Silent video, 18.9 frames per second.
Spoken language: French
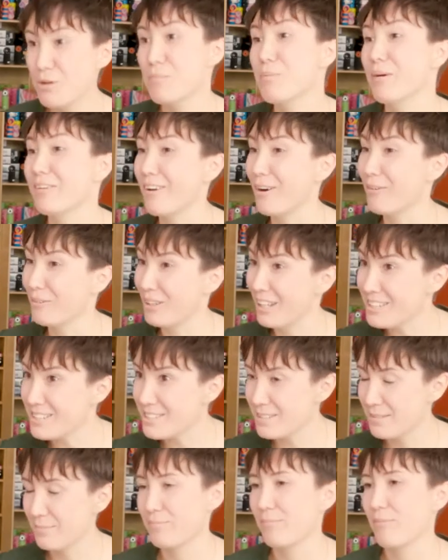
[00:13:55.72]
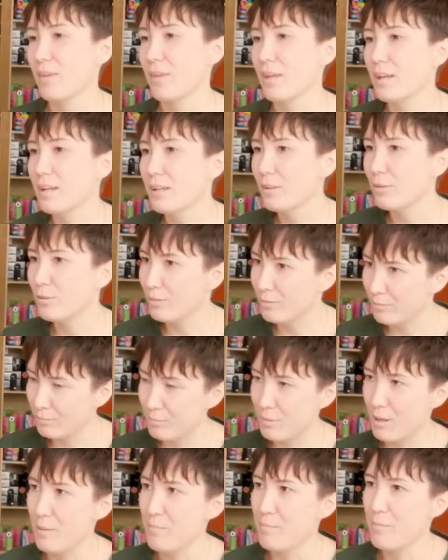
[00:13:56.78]
Deux patins à roulettes. Deux patins à roulettes.
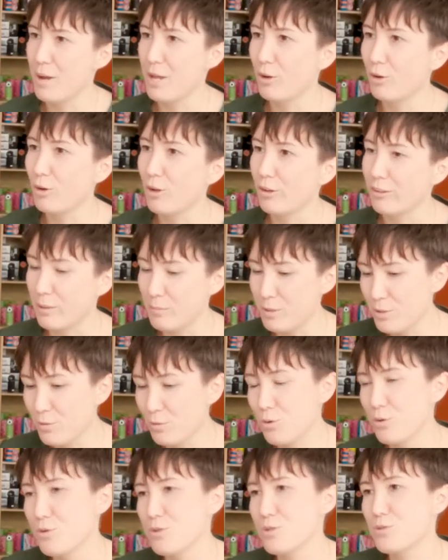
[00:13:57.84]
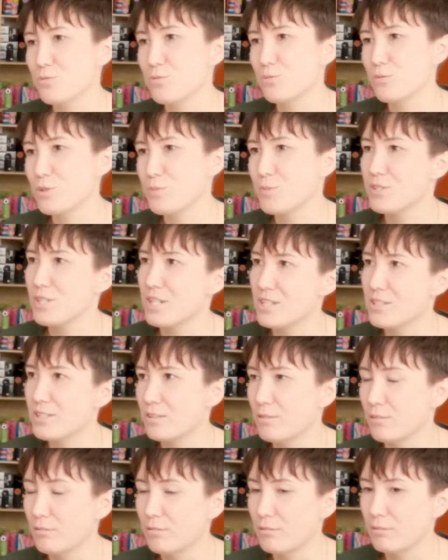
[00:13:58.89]
Ben, My Roller Derby, donc eux, ils sont spécialisés
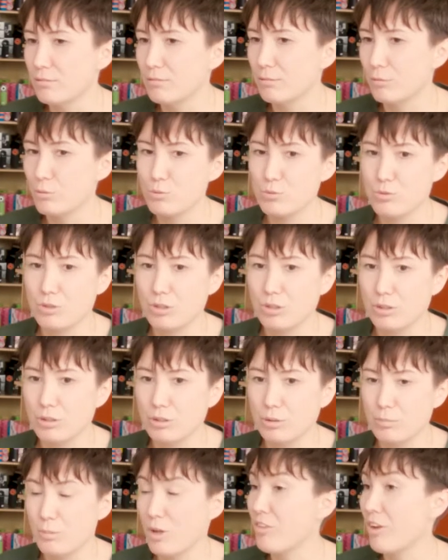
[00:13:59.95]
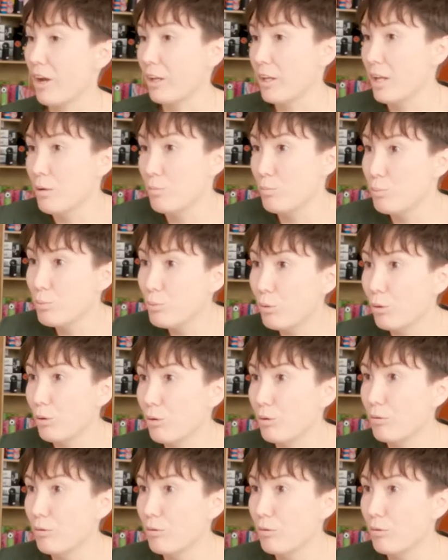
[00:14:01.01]
dans tout ce qui est matériel pour.